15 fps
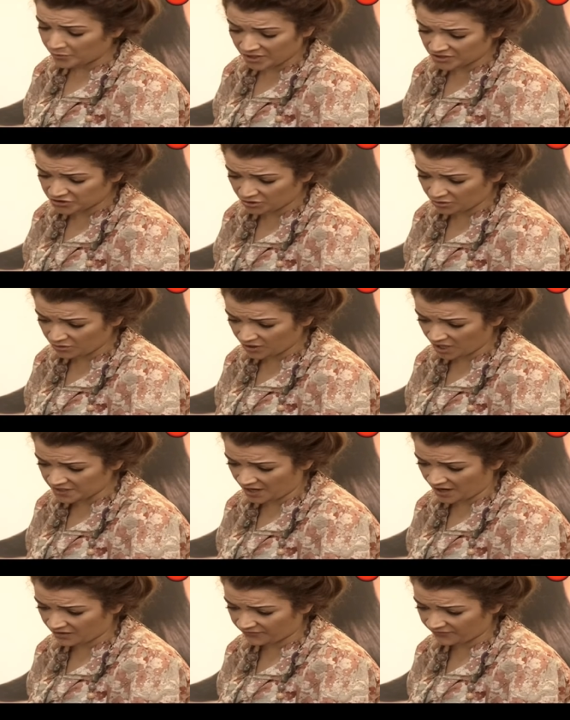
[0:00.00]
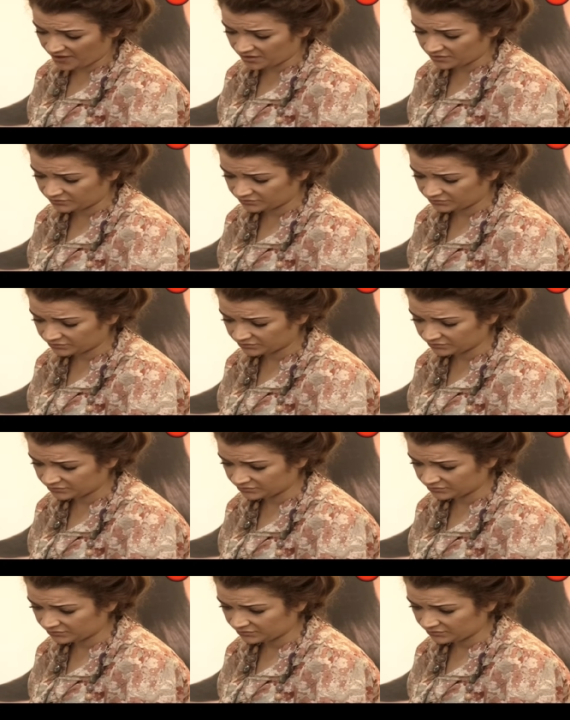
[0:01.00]
وانا هادشي كله راني عارفاه
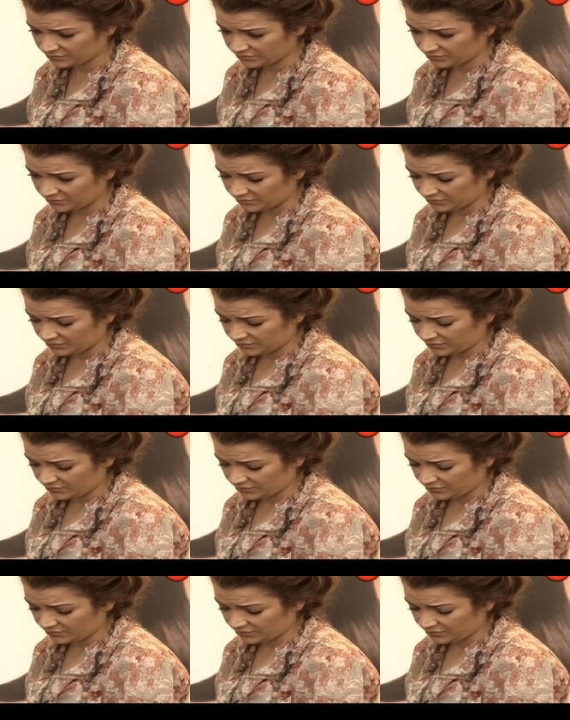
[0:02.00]
انا فرحانه